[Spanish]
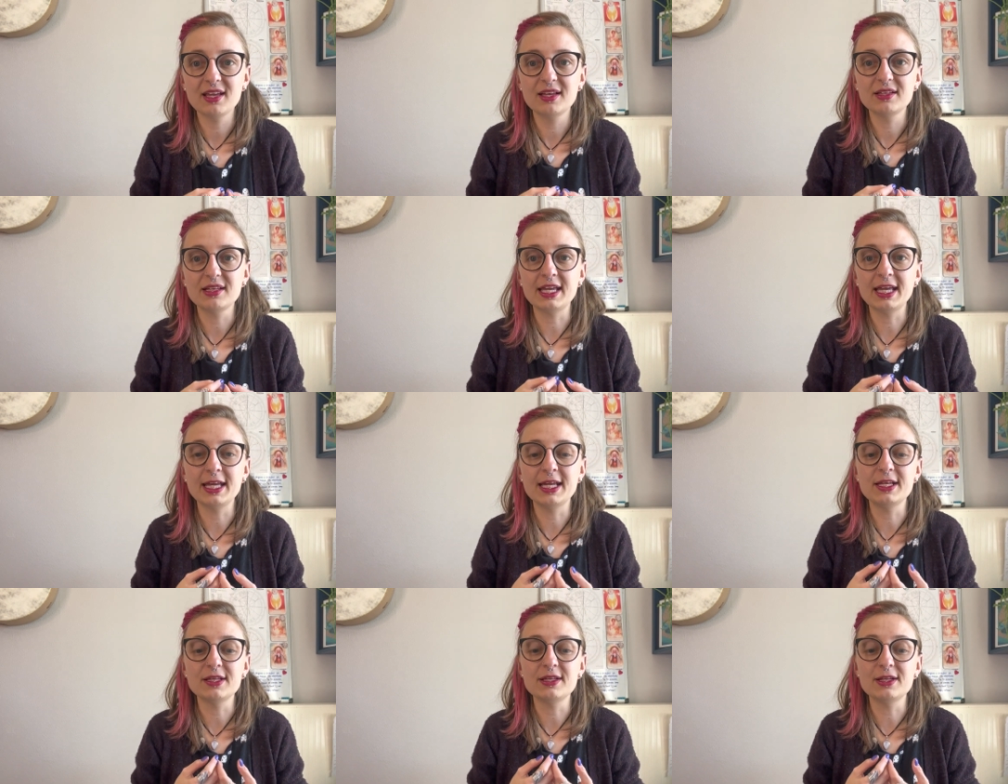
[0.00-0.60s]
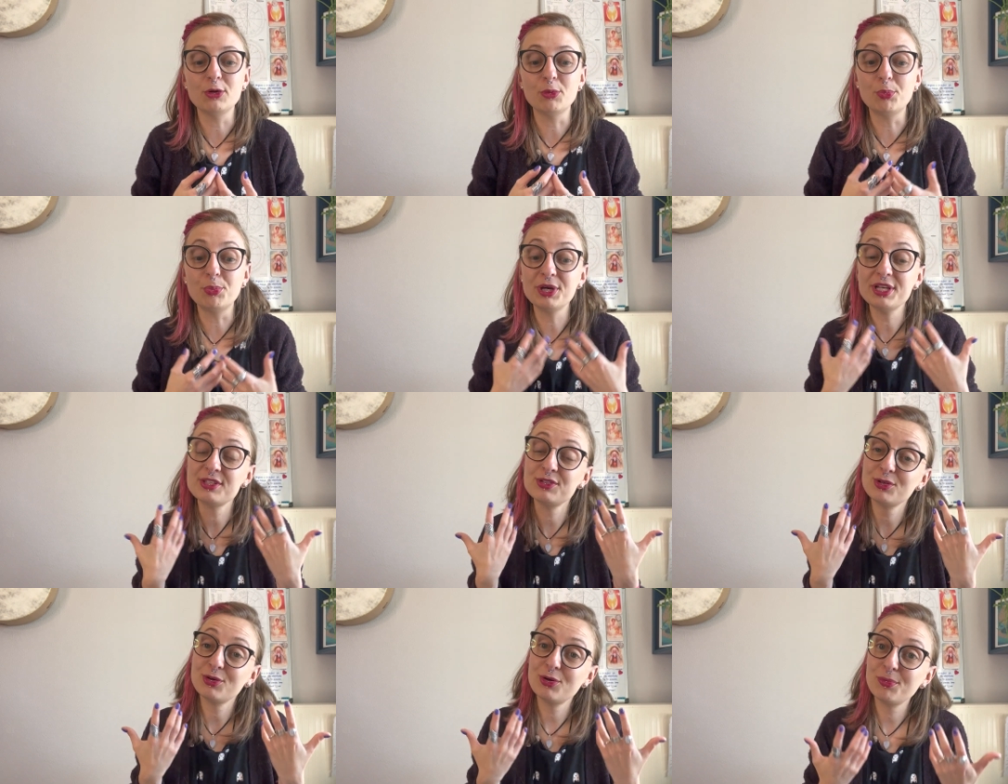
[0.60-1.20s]
Eh, el
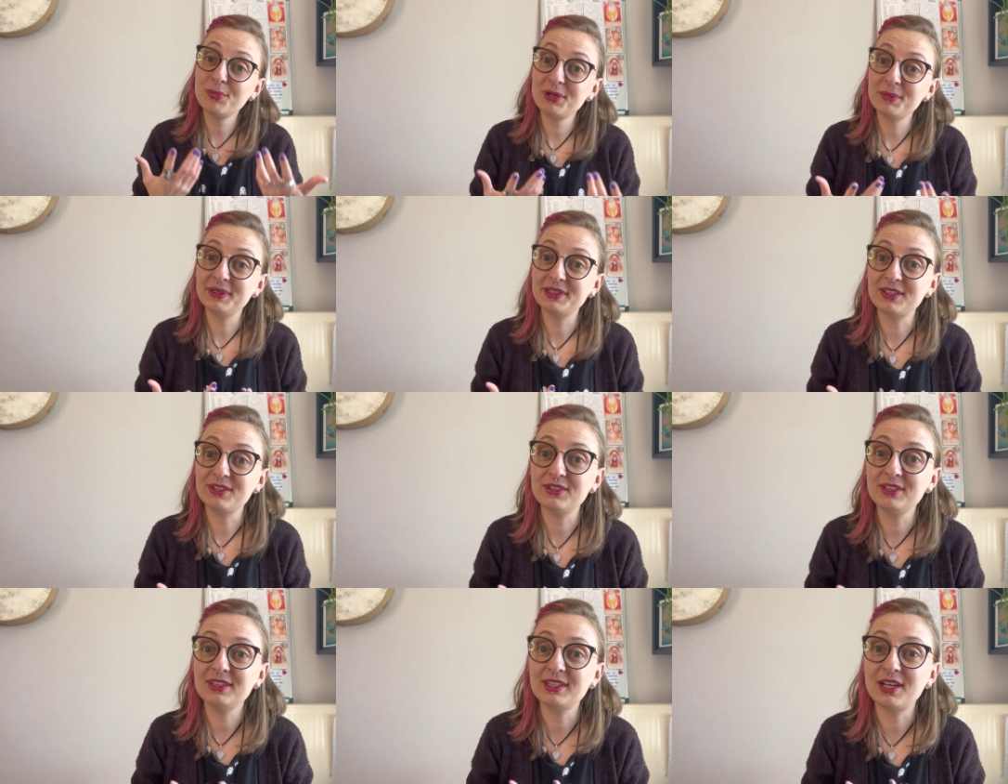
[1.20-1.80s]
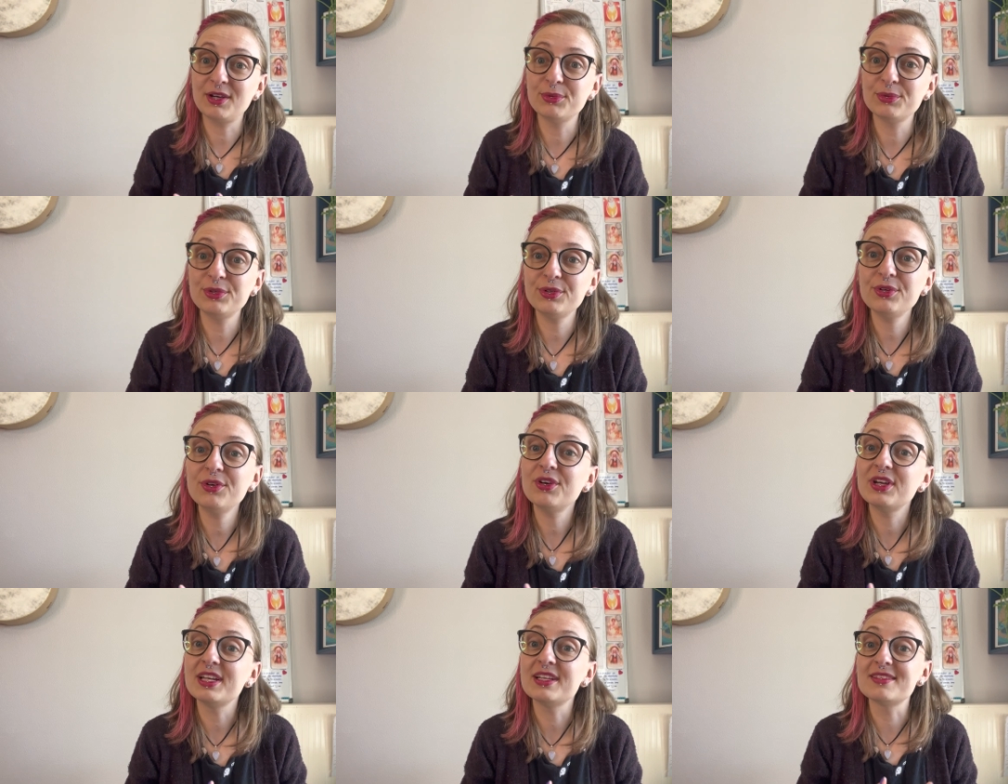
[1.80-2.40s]
opuesto complementario de
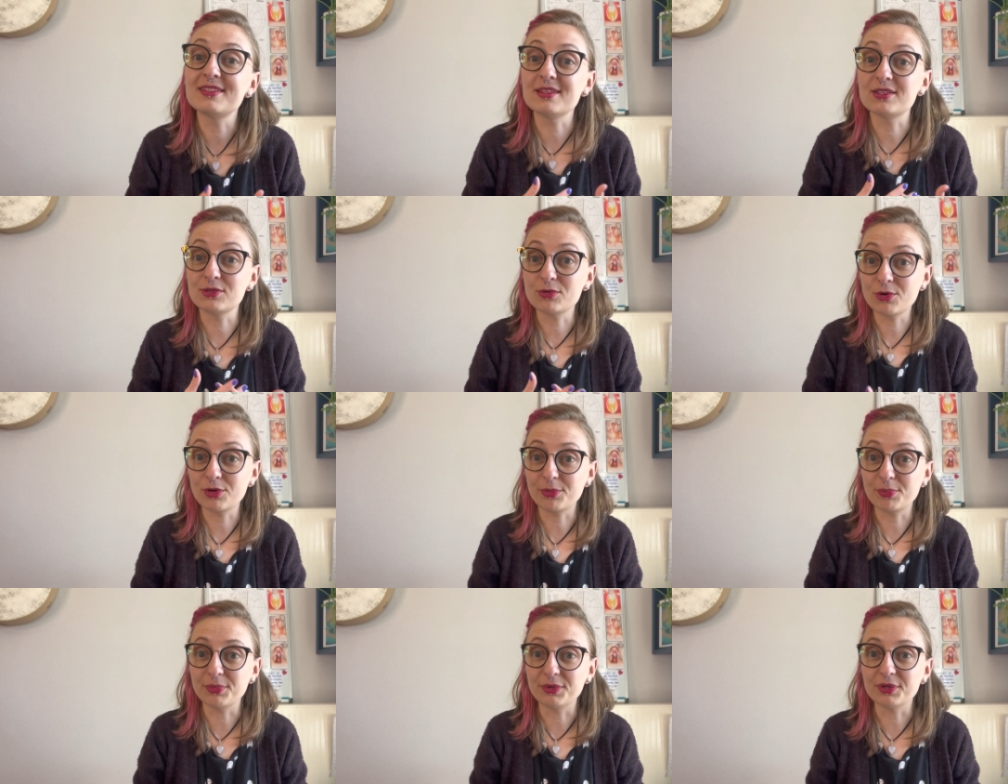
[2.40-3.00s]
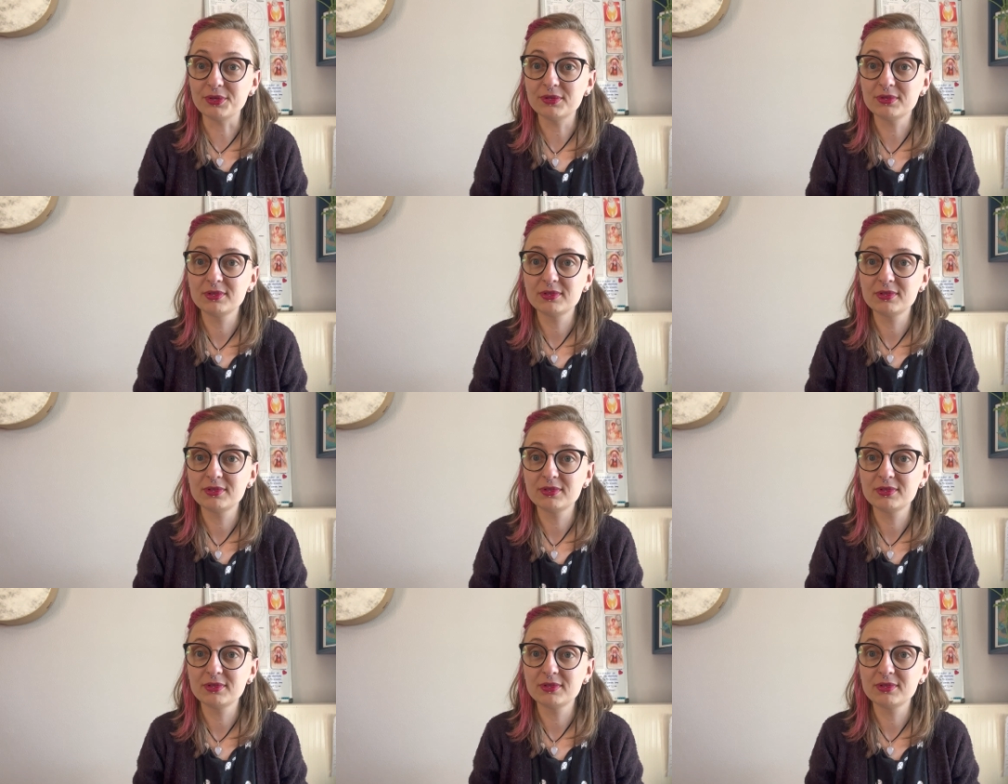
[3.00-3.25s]
Tauro es Escorpio.